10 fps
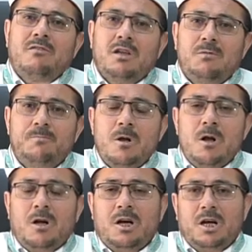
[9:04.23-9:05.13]
dalıp
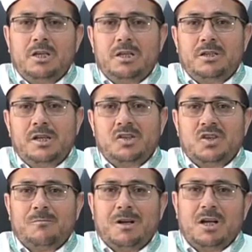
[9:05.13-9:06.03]
ahireti
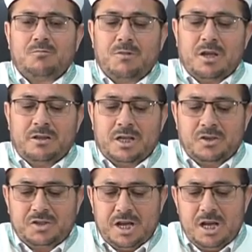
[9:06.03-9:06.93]
hesaba katmayanlar
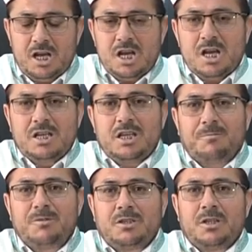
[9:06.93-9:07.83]
ise
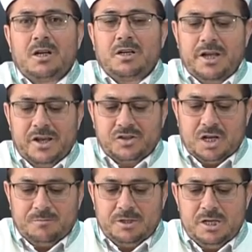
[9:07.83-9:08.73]
yaptıklarının
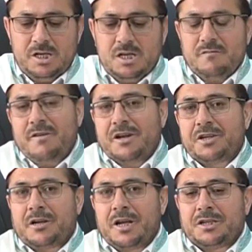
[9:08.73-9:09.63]
hesabını
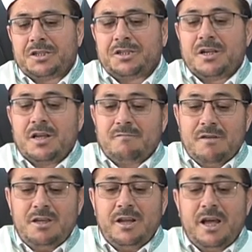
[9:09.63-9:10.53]
vereceklerdir.
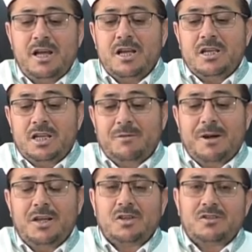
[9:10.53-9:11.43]
Ve yine
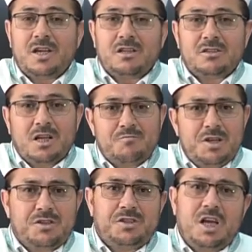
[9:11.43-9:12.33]
iman esaslarından
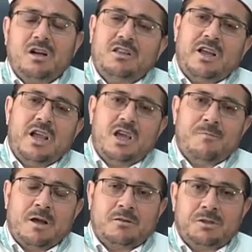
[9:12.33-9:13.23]
birisi de kadere
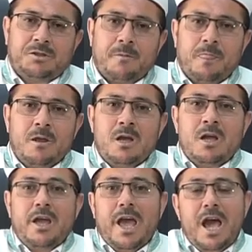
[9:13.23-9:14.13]
imandır
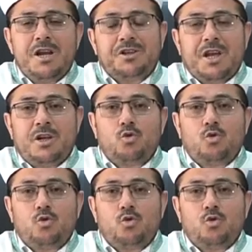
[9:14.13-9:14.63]
her şeyin